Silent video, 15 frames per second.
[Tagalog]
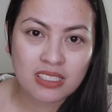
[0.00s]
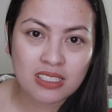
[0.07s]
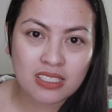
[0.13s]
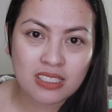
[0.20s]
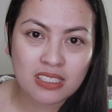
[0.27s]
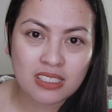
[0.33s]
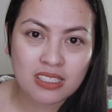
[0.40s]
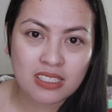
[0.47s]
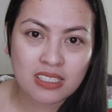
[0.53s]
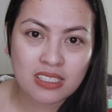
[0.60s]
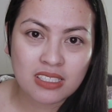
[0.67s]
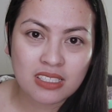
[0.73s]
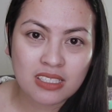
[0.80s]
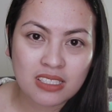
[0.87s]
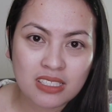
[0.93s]
What?
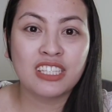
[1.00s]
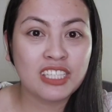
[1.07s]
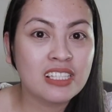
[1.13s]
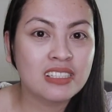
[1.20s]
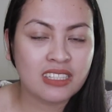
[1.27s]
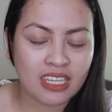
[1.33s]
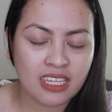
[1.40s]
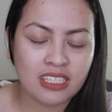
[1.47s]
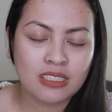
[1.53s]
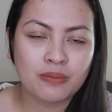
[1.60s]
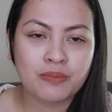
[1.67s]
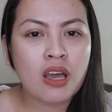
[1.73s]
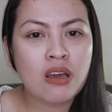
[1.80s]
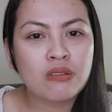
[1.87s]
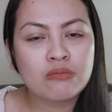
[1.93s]
until date.
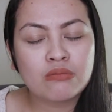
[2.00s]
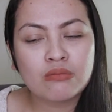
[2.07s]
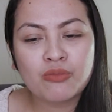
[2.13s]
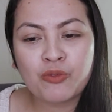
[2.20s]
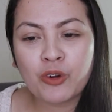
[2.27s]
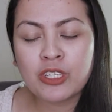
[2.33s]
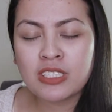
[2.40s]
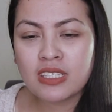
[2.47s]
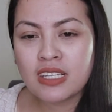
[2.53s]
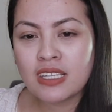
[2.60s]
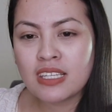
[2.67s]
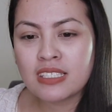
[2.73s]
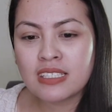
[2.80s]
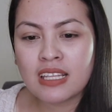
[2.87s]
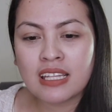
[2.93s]
Um, first
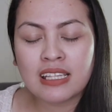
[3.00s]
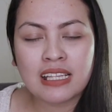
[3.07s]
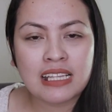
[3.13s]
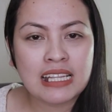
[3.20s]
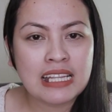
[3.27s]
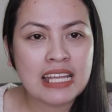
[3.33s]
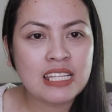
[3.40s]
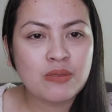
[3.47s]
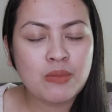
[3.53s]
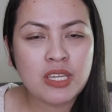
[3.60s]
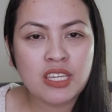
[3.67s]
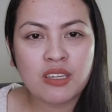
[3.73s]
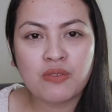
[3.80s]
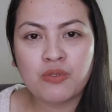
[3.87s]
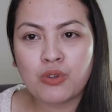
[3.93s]
thing is that let
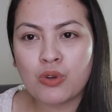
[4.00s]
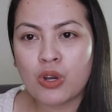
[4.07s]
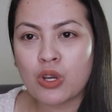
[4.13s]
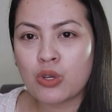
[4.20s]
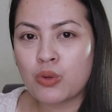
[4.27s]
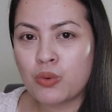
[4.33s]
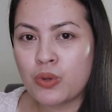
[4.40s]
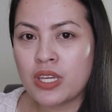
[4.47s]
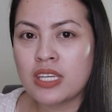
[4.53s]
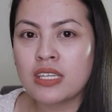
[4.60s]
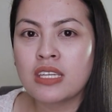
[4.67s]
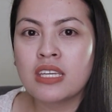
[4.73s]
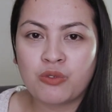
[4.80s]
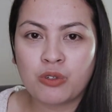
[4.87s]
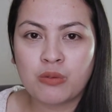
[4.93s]
me give you a quick
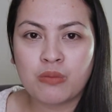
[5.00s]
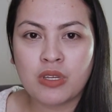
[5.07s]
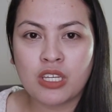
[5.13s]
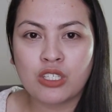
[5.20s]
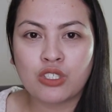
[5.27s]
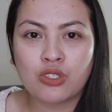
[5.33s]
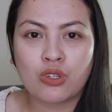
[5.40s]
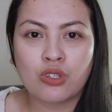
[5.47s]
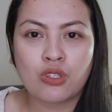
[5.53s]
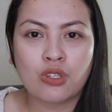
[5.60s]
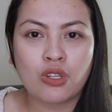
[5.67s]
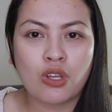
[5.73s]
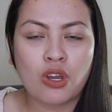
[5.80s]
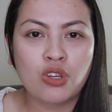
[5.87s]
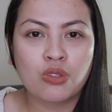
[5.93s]

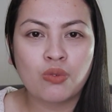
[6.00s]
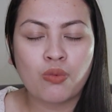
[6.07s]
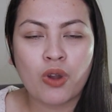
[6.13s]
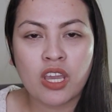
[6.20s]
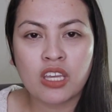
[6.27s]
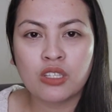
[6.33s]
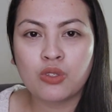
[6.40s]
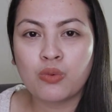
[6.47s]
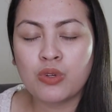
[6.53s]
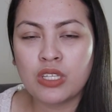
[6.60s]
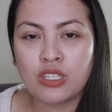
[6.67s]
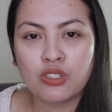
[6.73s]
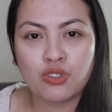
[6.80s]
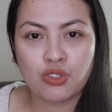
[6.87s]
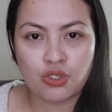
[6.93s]
information on why do we
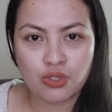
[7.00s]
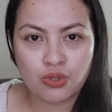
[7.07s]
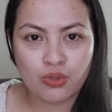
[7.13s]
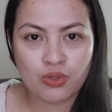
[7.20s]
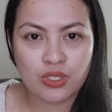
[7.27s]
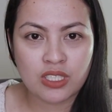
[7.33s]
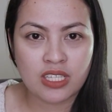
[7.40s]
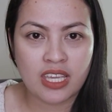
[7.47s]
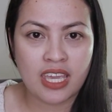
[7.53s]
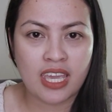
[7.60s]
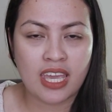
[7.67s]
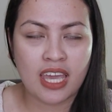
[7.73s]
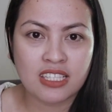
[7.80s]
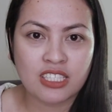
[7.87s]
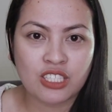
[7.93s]
need to use
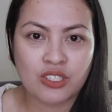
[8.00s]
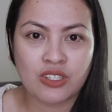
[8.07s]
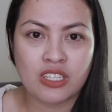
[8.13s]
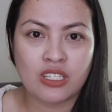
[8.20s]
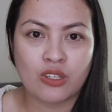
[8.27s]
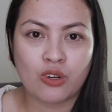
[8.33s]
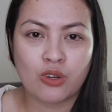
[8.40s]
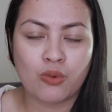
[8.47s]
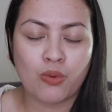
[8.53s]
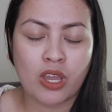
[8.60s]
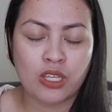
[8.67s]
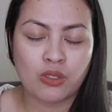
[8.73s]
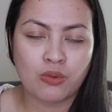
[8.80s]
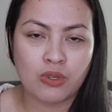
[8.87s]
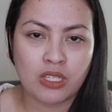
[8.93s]
sunscreen or
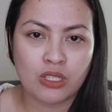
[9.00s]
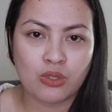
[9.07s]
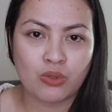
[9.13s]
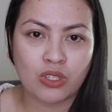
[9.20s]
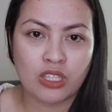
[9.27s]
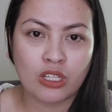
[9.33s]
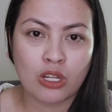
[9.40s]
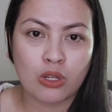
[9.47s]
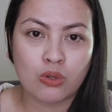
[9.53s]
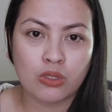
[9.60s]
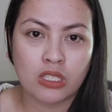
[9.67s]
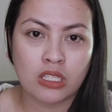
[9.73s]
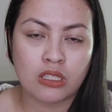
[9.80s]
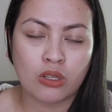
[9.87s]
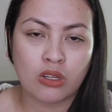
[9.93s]
why do we need to
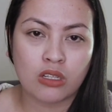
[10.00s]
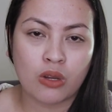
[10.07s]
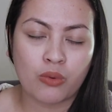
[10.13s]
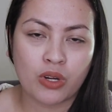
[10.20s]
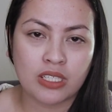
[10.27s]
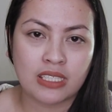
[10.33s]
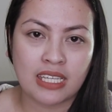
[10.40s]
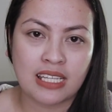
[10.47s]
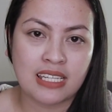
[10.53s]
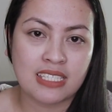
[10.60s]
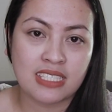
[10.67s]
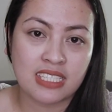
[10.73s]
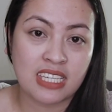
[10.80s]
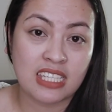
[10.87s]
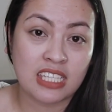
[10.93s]
include it on our
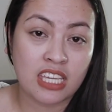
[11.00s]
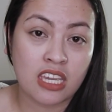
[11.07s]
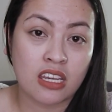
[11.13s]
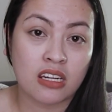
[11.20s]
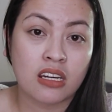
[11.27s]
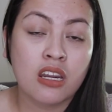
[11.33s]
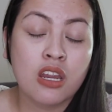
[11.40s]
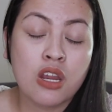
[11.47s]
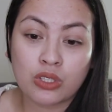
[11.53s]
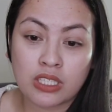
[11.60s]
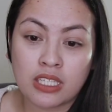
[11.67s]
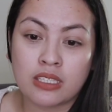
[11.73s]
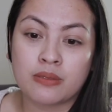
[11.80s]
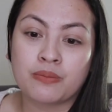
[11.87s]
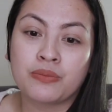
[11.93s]
daily skincare
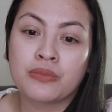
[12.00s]
routine.